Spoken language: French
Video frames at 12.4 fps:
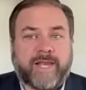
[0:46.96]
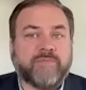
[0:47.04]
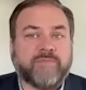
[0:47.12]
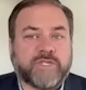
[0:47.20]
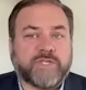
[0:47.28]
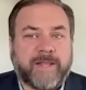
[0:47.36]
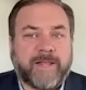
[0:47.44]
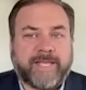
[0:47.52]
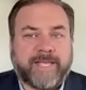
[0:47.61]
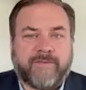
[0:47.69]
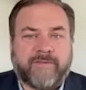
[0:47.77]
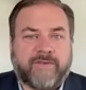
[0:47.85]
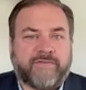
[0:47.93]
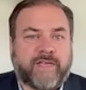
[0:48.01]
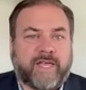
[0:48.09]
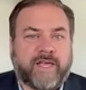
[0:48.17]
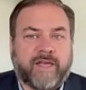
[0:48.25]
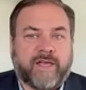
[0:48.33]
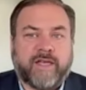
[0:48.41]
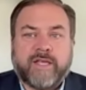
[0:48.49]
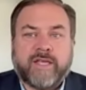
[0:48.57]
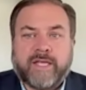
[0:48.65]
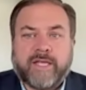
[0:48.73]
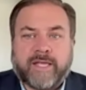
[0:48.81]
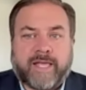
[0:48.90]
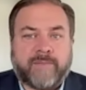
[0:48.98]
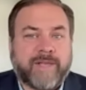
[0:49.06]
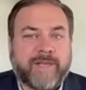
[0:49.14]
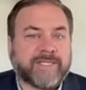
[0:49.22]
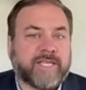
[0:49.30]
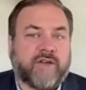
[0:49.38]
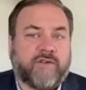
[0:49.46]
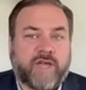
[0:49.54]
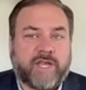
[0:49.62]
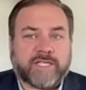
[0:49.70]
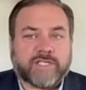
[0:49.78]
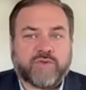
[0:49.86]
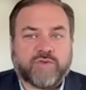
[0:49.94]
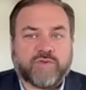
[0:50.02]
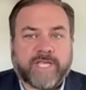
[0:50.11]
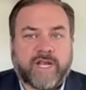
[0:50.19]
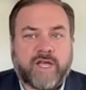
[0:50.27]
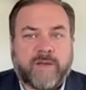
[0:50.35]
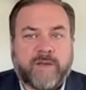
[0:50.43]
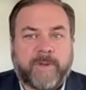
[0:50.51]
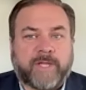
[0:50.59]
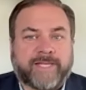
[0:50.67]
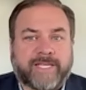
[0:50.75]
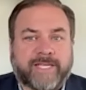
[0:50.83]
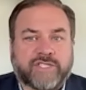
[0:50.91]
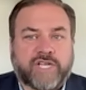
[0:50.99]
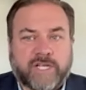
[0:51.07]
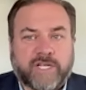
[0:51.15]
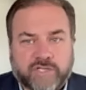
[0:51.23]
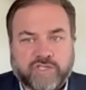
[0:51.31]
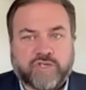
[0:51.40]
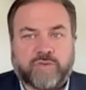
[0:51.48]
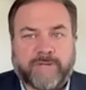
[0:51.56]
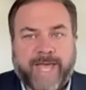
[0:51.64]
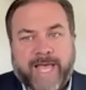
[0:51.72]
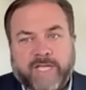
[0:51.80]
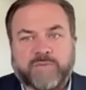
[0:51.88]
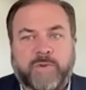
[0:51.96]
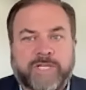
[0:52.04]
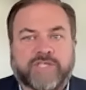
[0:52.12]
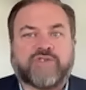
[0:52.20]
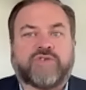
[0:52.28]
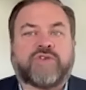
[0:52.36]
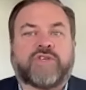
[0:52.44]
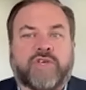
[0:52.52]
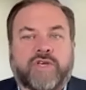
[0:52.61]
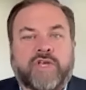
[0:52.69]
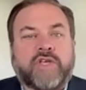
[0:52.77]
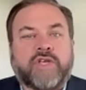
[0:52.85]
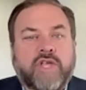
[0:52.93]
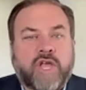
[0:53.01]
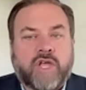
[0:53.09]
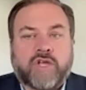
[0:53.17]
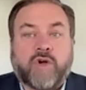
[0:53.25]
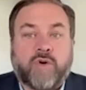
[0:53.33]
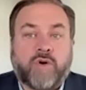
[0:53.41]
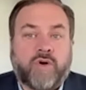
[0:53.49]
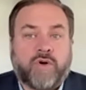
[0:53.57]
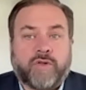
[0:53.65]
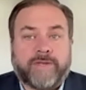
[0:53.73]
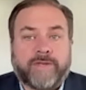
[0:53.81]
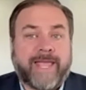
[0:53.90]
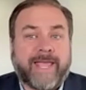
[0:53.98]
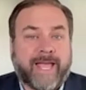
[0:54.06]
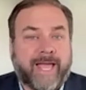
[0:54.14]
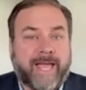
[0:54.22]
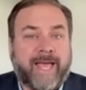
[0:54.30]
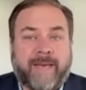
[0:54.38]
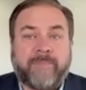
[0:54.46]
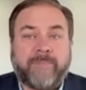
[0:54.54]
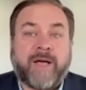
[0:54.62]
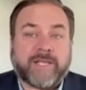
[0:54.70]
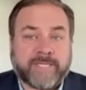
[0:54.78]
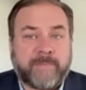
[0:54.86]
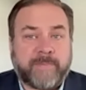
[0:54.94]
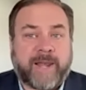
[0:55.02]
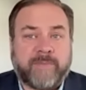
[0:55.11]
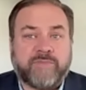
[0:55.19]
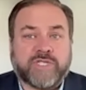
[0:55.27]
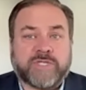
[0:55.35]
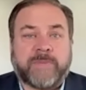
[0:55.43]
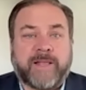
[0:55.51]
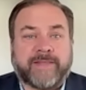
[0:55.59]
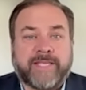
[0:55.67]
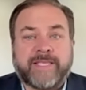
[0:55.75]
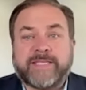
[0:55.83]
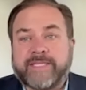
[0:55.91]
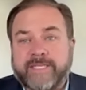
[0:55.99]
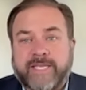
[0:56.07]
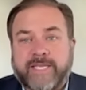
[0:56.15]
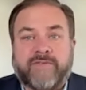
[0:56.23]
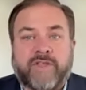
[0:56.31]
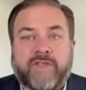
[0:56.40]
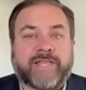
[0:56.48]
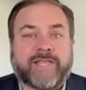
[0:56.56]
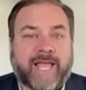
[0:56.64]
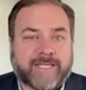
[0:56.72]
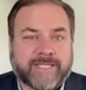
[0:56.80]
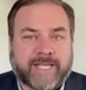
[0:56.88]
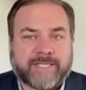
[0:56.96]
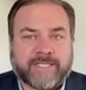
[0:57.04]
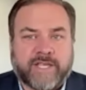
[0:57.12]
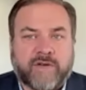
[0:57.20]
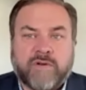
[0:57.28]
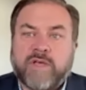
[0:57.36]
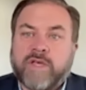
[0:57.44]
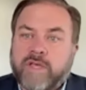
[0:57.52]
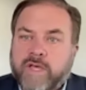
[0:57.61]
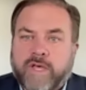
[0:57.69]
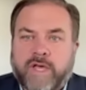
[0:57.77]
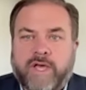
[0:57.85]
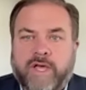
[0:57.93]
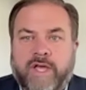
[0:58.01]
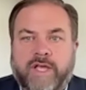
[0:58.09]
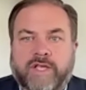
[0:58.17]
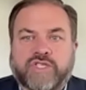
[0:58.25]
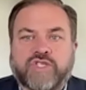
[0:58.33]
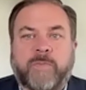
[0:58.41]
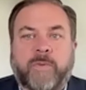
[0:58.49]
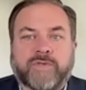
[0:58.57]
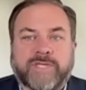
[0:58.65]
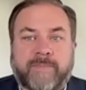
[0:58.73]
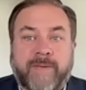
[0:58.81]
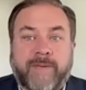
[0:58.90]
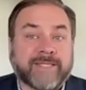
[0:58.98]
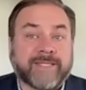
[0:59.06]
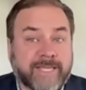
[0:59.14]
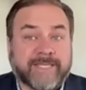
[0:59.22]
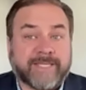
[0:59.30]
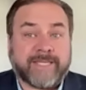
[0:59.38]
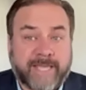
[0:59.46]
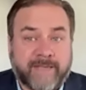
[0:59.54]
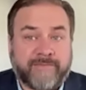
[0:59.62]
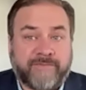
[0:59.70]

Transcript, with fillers: La municipalité avait fait réellement ses devoirs dans ce dossier-là en protégeant le zonage pour être sûr que qu'on ait à passer par la municipalité s'il y avait une transaction. Euh, supposément, c'est ce qui est